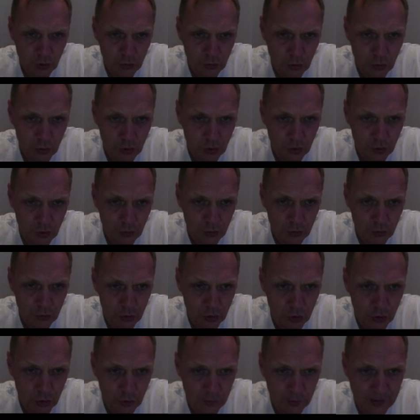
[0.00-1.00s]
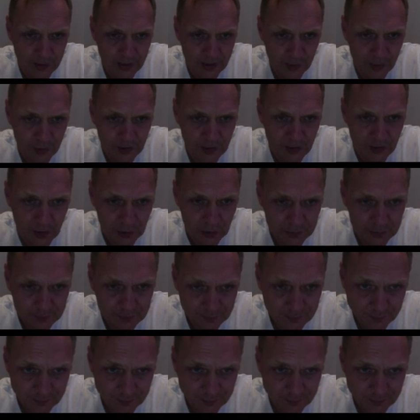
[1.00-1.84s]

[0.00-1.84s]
mucho, mucho beneficio.